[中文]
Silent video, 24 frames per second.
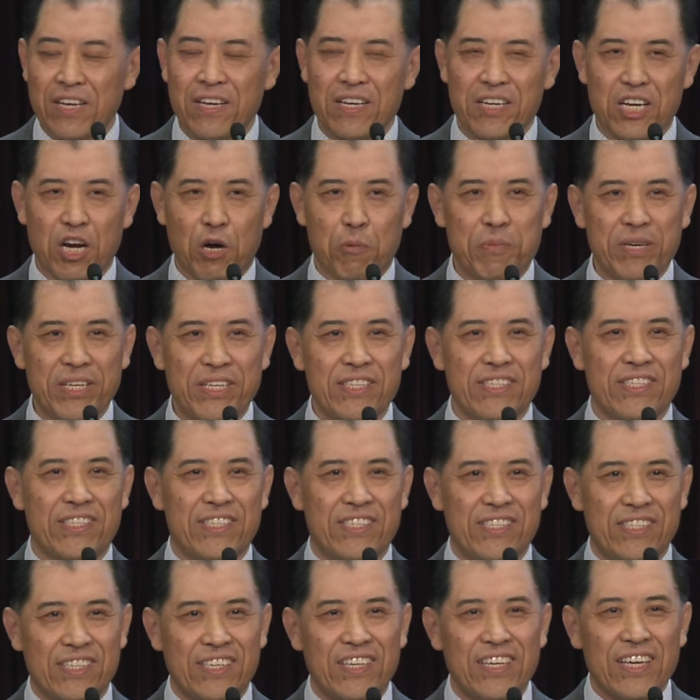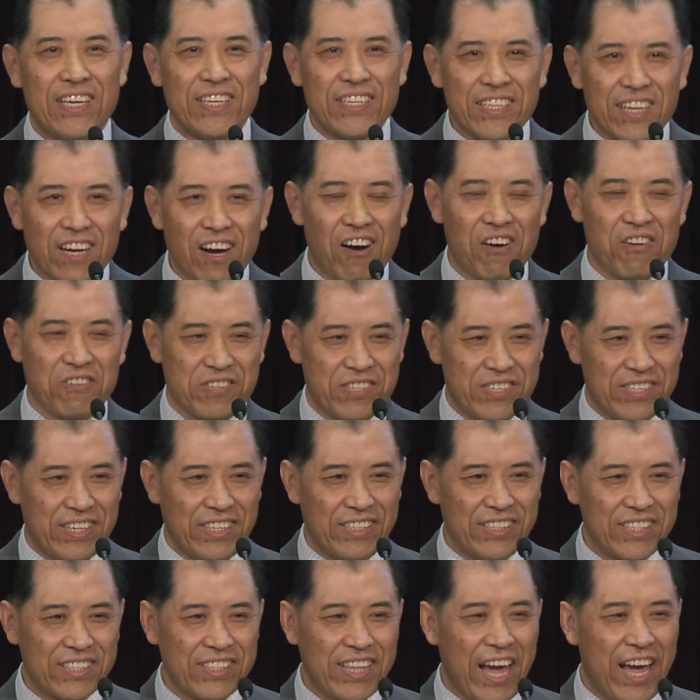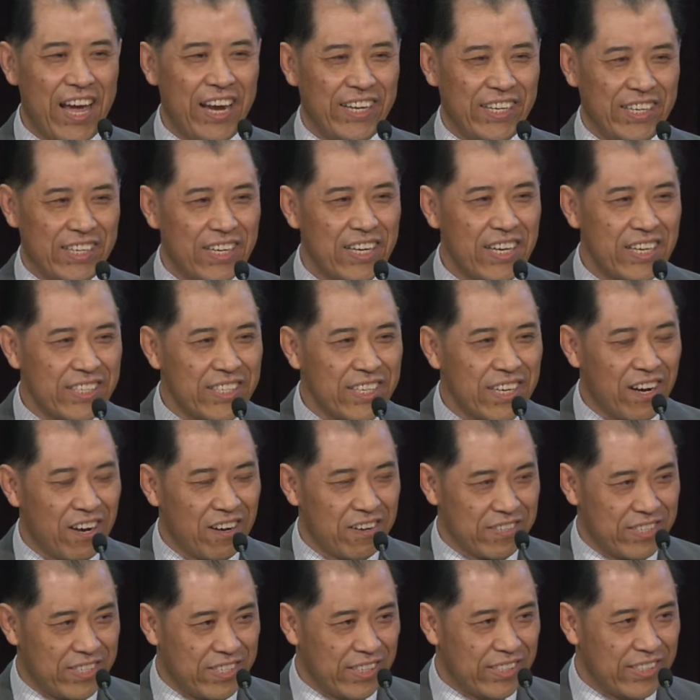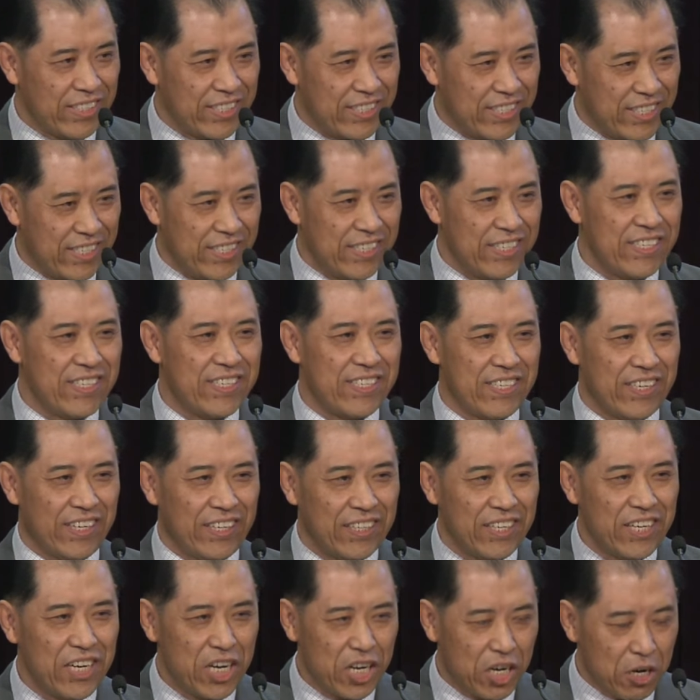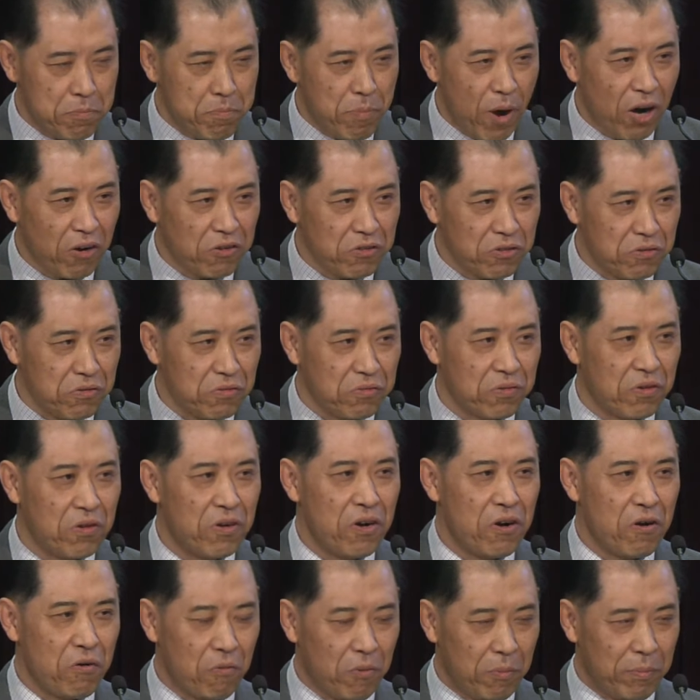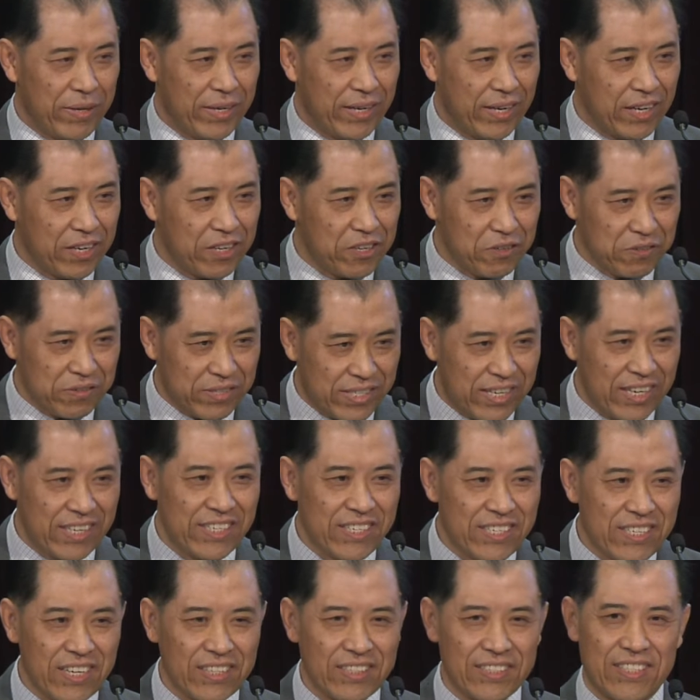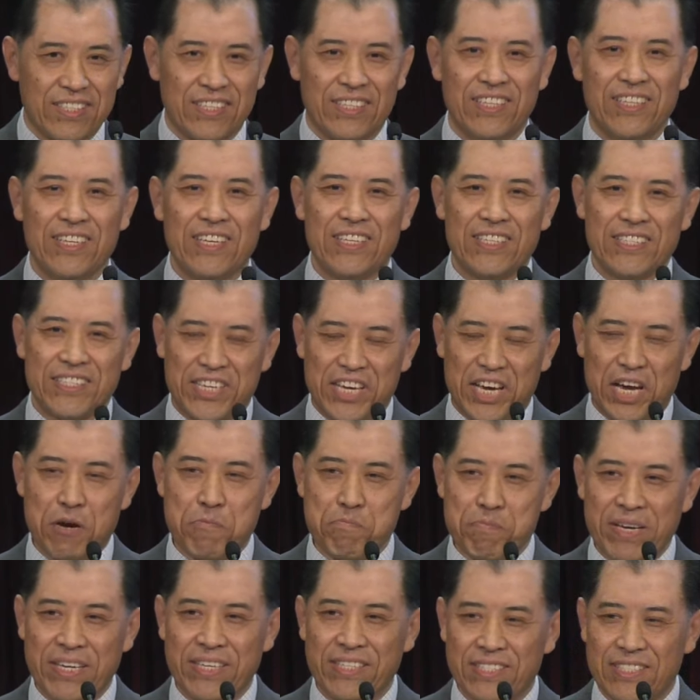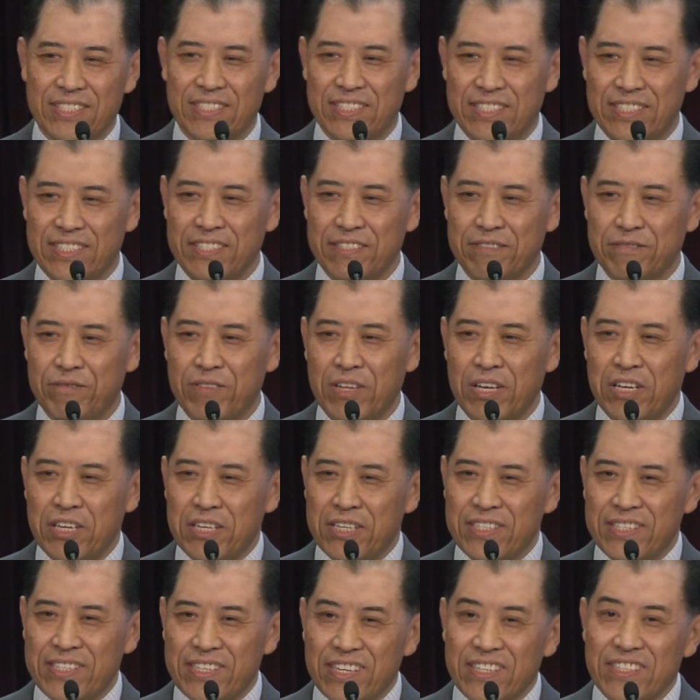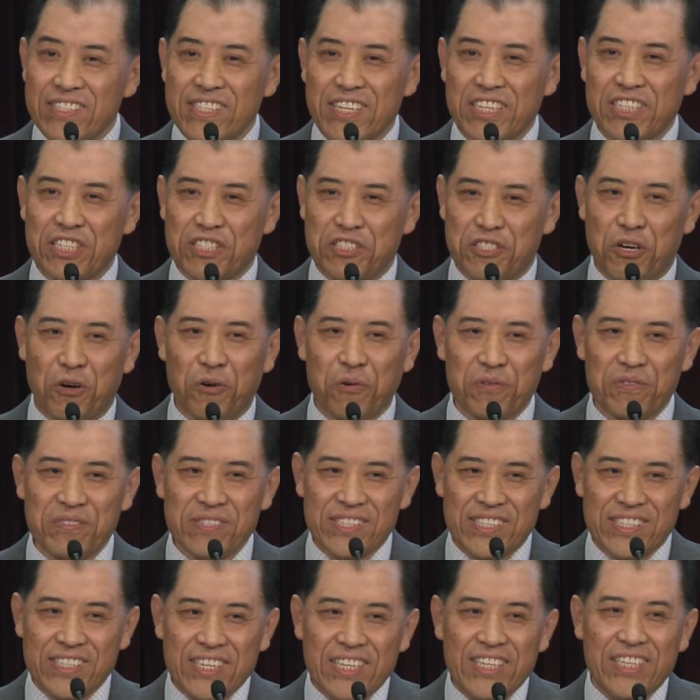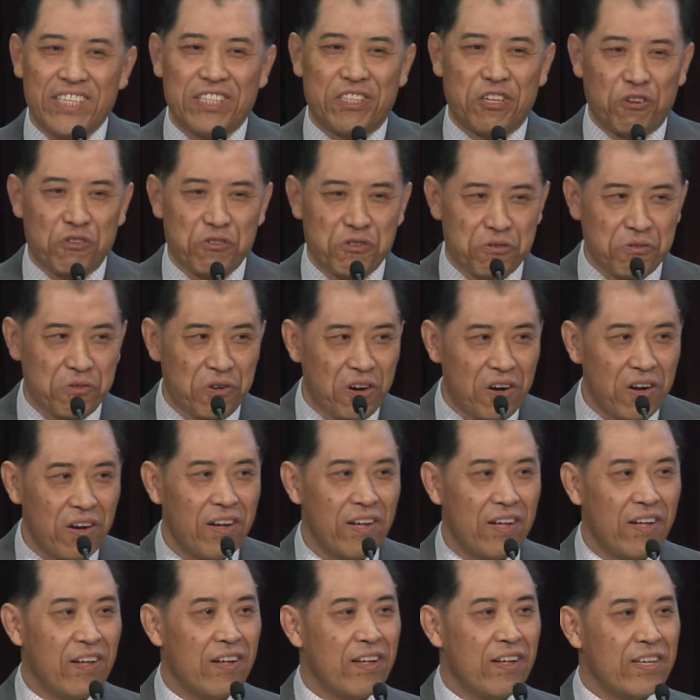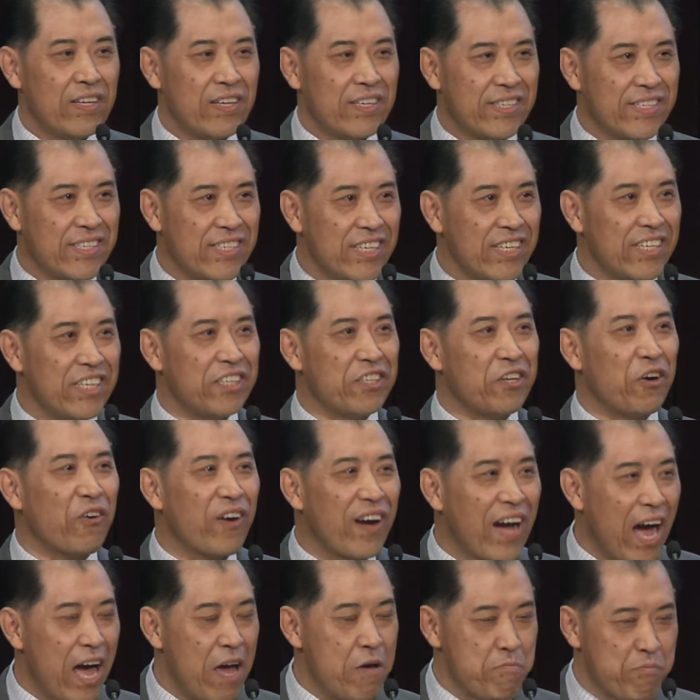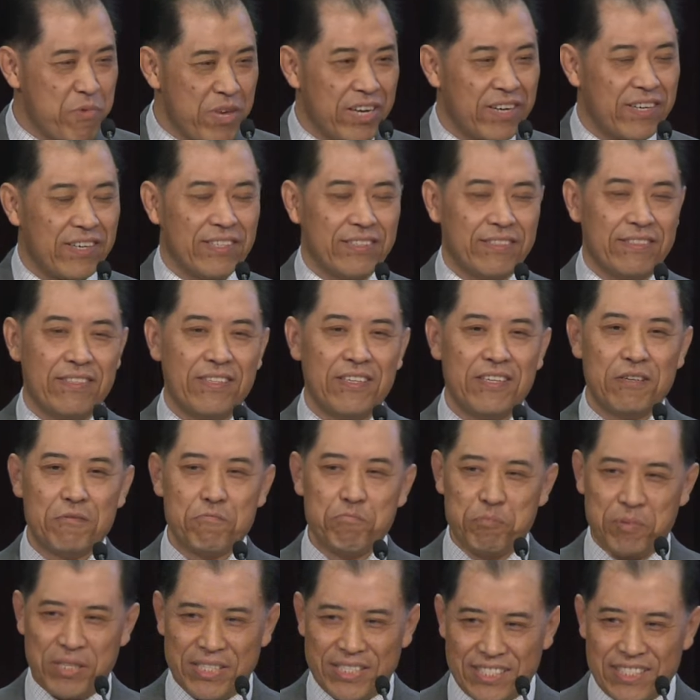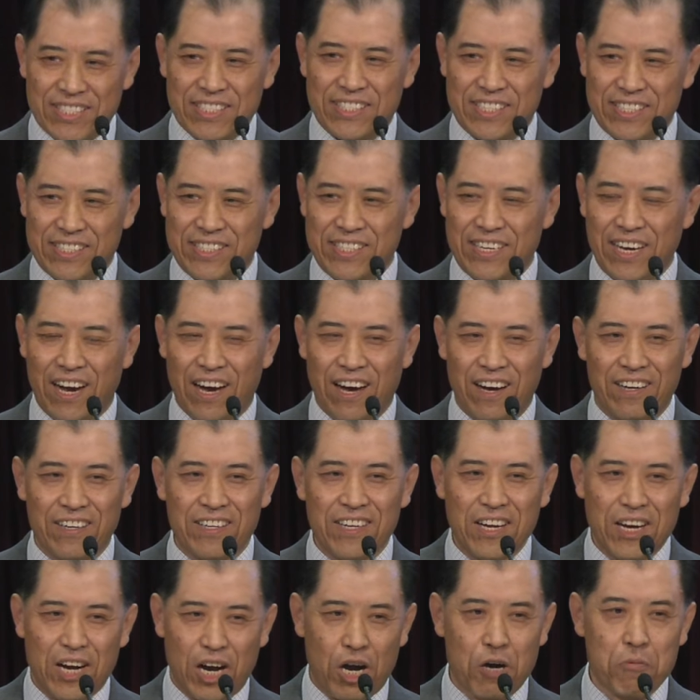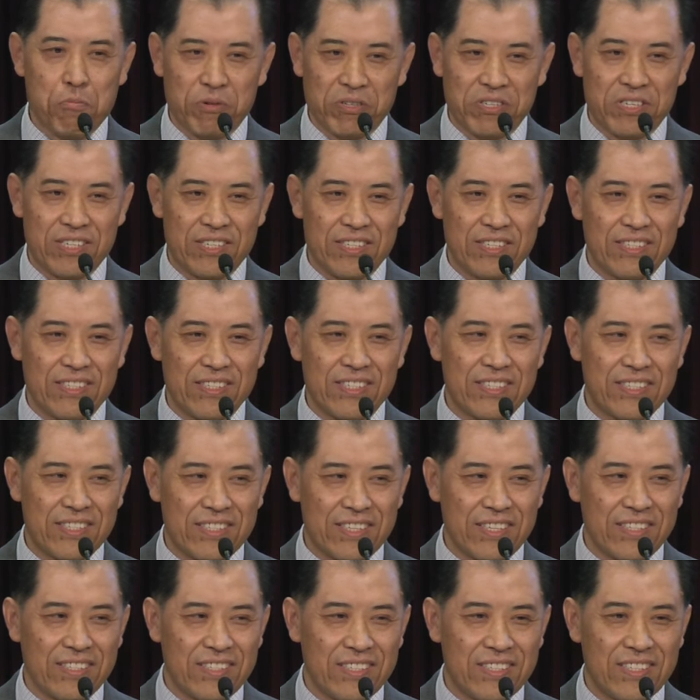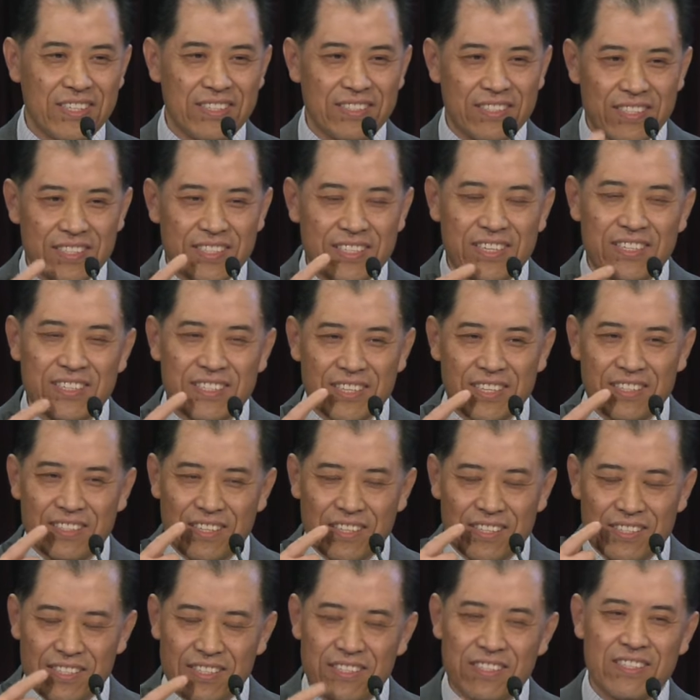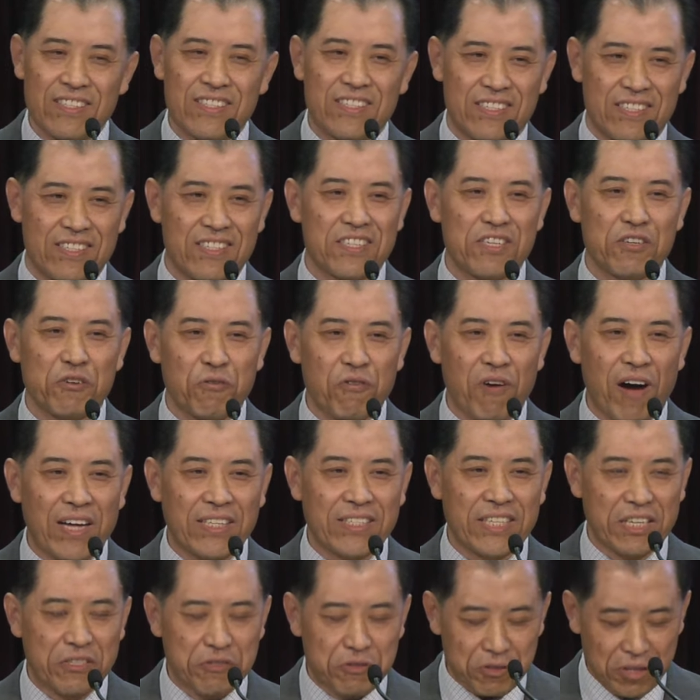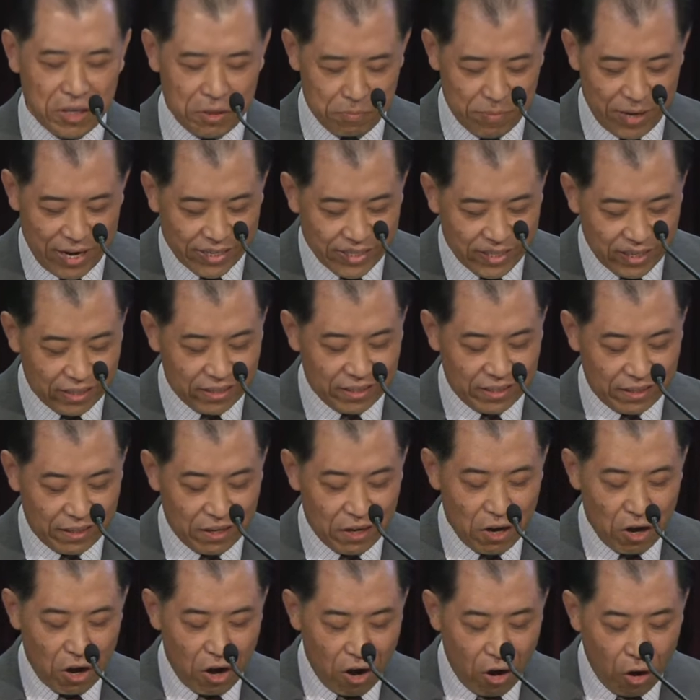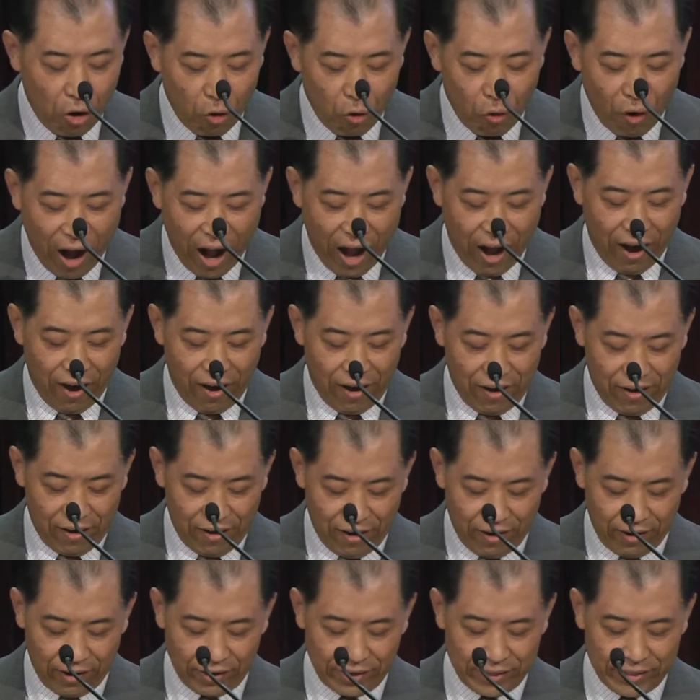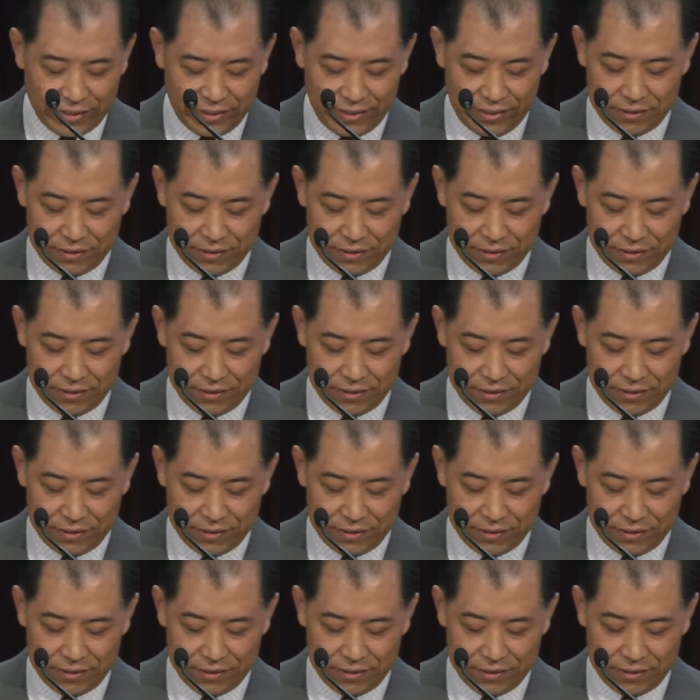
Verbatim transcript: 让我们一起依靠神的带领，依靠神的提醒和帮助，我们能够真正的谦卑自己，真正的从心里头说，心里头看别人比自己强，而不是真正真正的只是挂在嘴边上的话而已。